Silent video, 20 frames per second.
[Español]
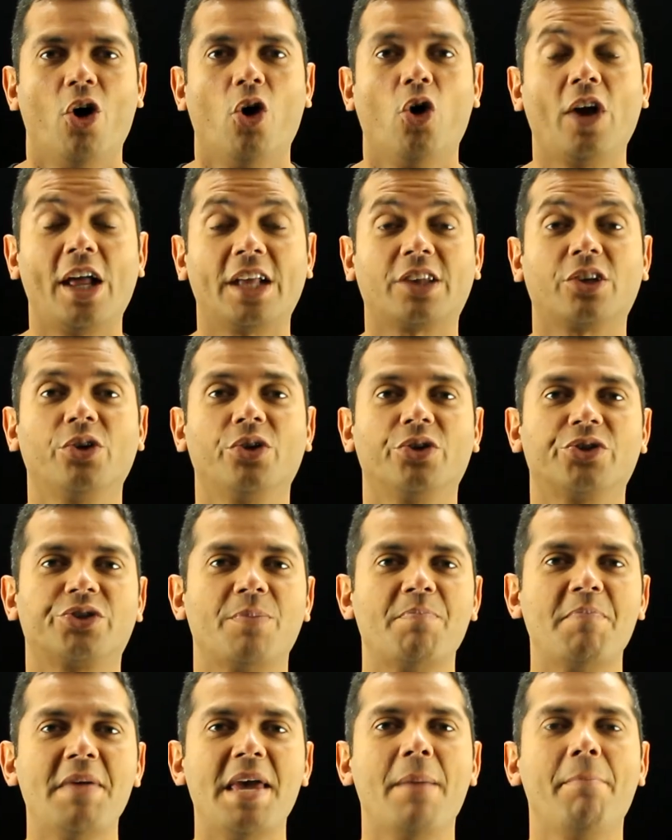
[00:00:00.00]
Hola a
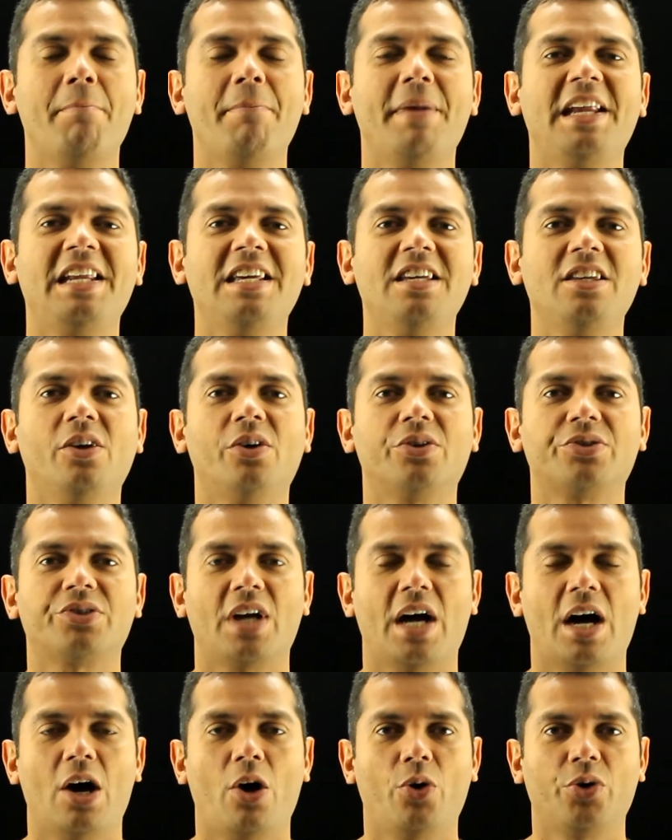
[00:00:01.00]
todos,
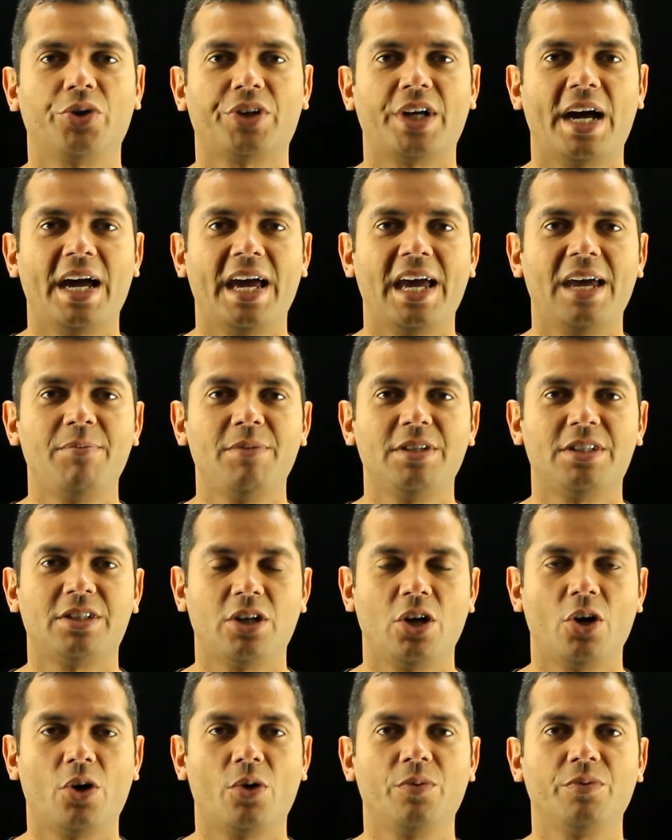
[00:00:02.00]
bienvenidos a otra
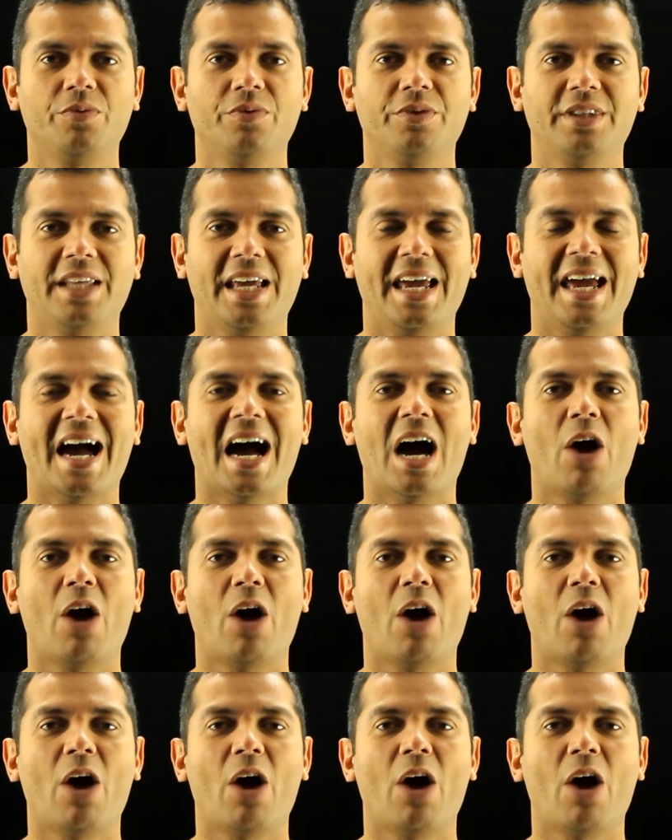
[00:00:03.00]
emisión de